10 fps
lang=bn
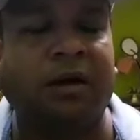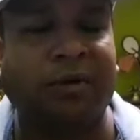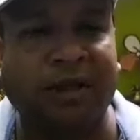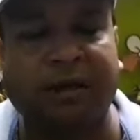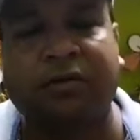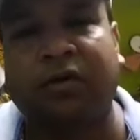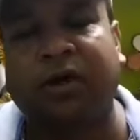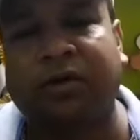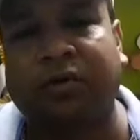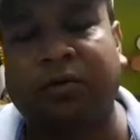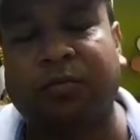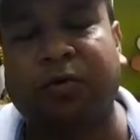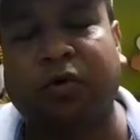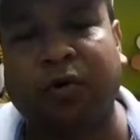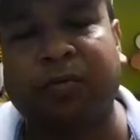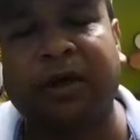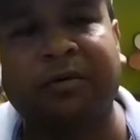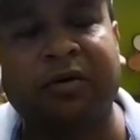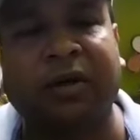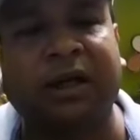আমাদের দলীয় কর্মী
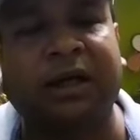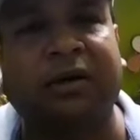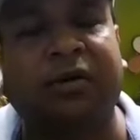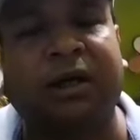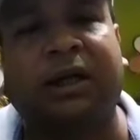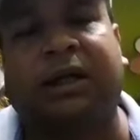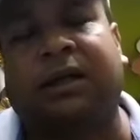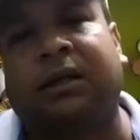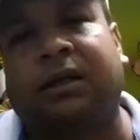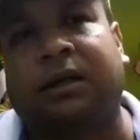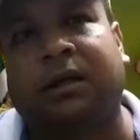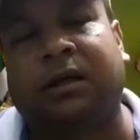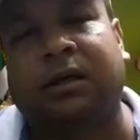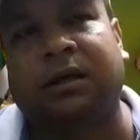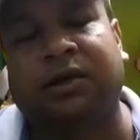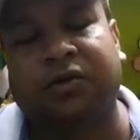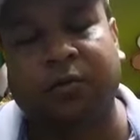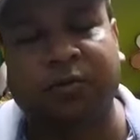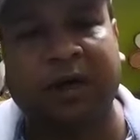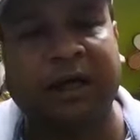এবং নেতা ওখানে
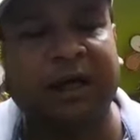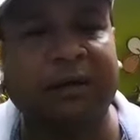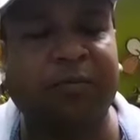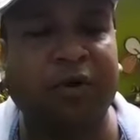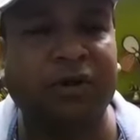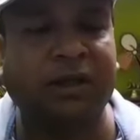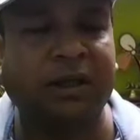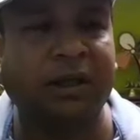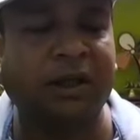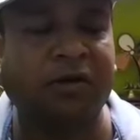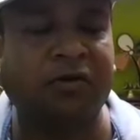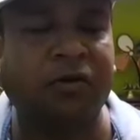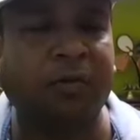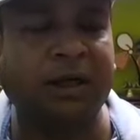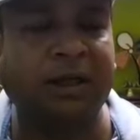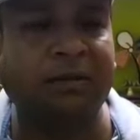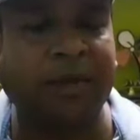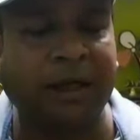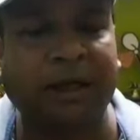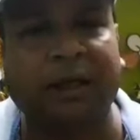কিশোরপুর এক গ্রাম পঞ্চায়েতের নিরঞ্জন বাটিতে
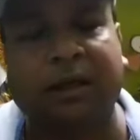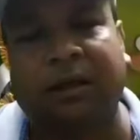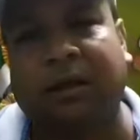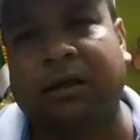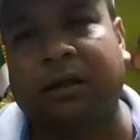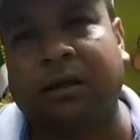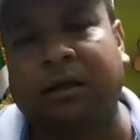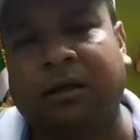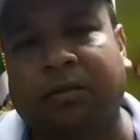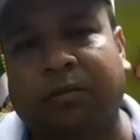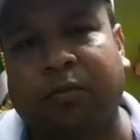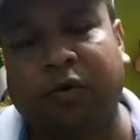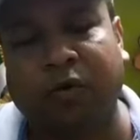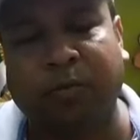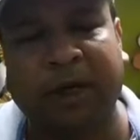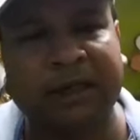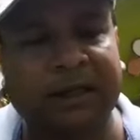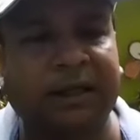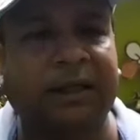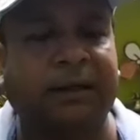বাড়ি পনম
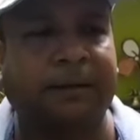মাইতি